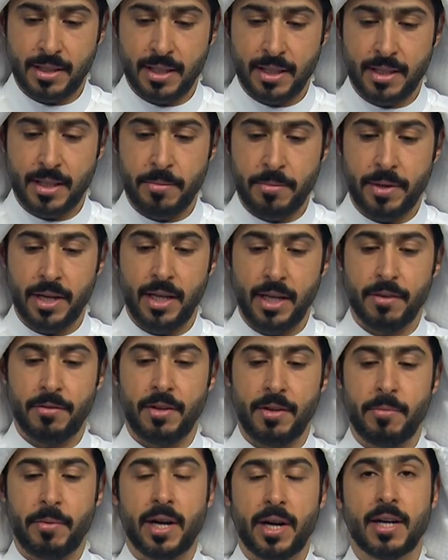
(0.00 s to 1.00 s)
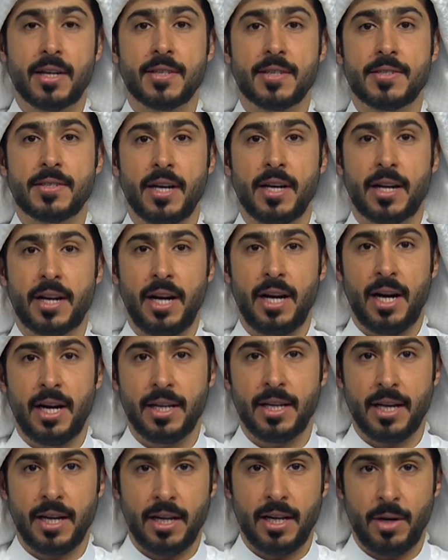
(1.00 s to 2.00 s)
التمريض في مراكز
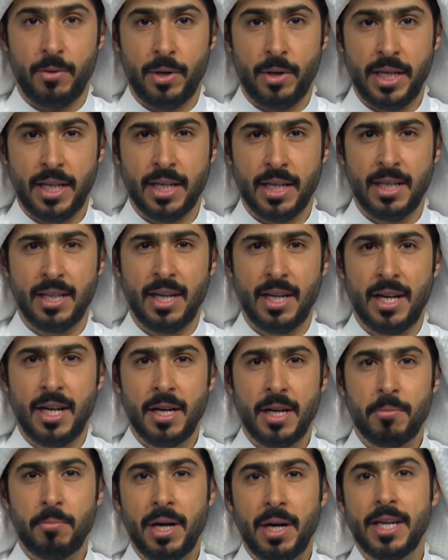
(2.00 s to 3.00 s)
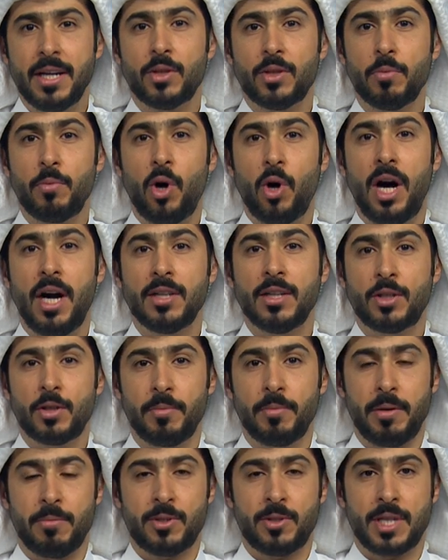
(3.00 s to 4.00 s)
الرعاية الأولية ما هي طموحاتكم
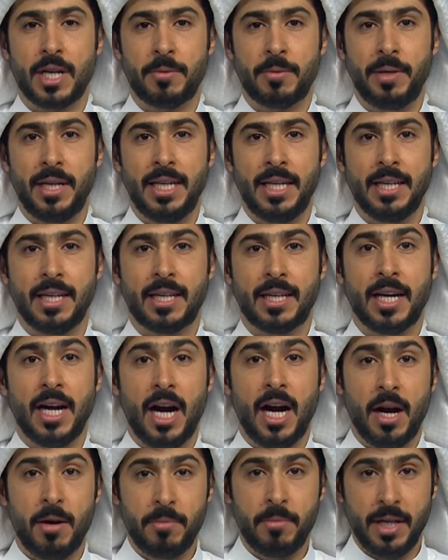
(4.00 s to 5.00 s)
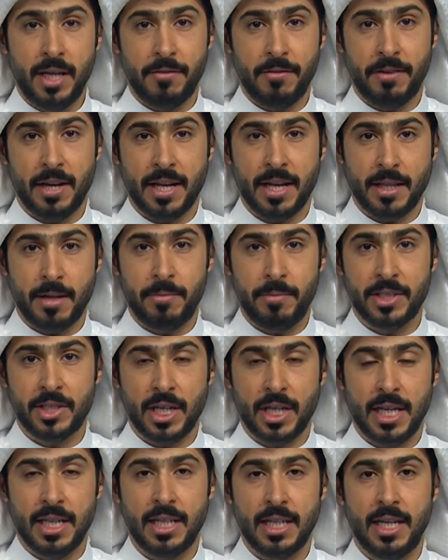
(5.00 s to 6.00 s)
المستقبلية كعاملين في هذا
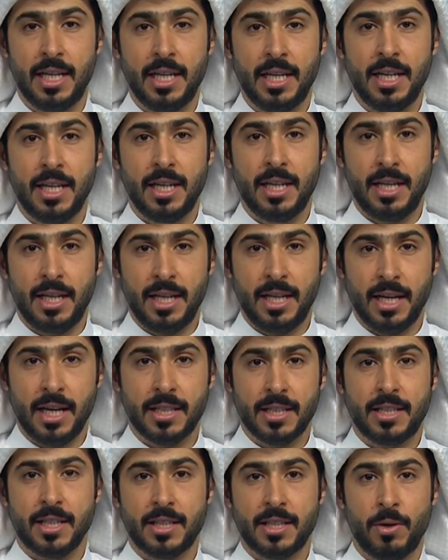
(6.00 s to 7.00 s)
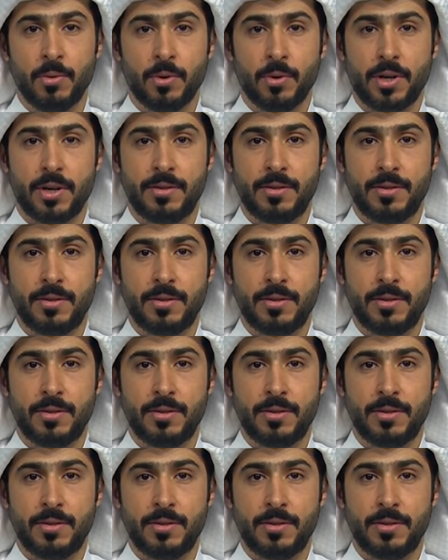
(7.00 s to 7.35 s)
المجال للتطور؟